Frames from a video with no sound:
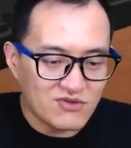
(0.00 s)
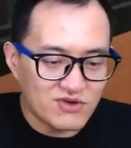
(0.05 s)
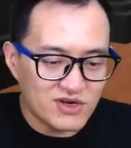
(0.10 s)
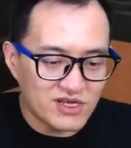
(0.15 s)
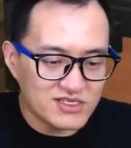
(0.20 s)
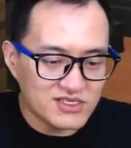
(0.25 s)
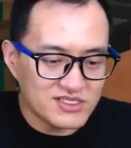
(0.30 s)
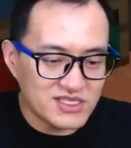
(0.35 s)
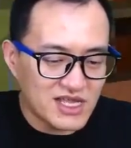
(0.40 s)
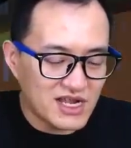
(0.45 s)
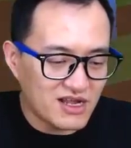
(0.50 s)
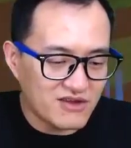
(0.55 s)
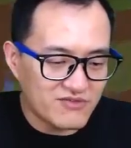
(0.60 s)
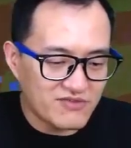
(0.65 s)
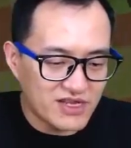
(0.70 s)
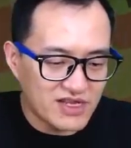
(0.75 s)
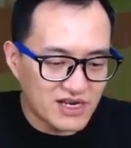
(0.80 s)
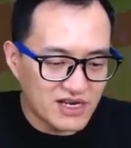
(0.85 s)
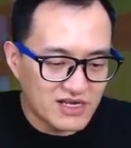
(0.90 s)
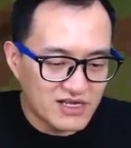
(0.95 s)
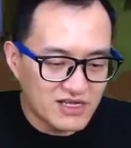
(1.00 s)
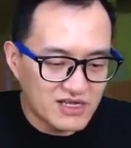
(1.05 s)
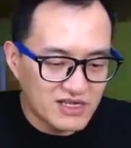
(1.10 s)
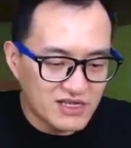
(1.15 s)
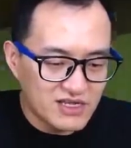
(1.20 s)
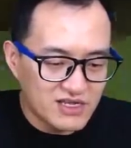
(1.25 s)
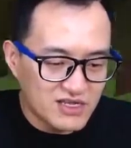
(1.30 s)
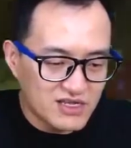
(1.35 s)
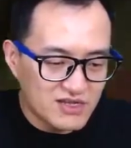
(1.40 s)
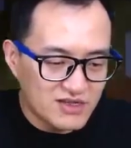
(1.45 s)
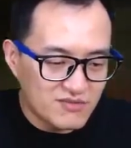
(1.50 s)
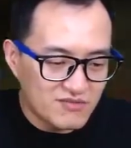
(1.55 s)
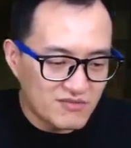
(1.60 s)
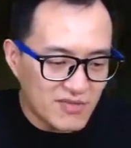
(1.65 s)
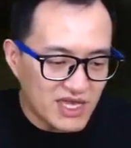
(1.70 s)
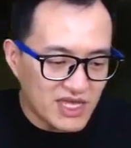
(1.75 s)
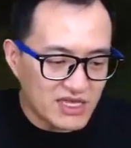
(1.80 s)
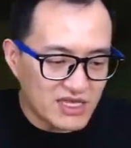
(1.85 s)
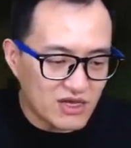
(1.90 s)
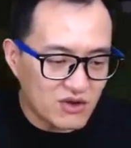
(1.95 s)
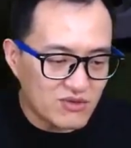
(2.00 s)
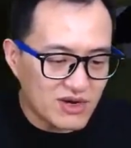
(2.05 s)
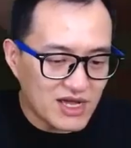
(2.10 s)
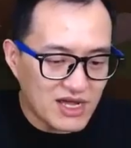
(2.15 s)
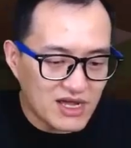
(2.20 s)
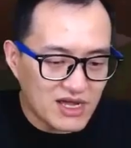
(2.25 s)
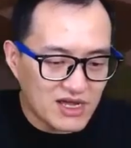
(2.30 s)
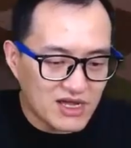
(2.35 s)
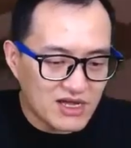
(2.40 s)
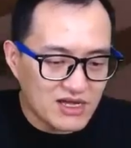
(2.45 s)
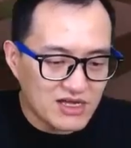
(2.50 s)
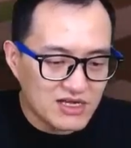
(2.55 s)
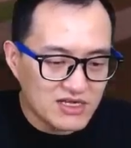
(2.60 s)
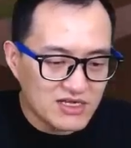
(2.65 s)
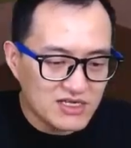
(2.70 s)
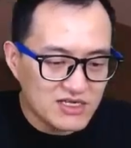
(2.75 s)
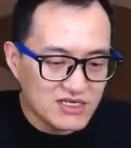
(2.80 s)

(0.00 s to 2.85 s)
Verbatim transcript: 我两个鸡蛋浪费了，没有啦。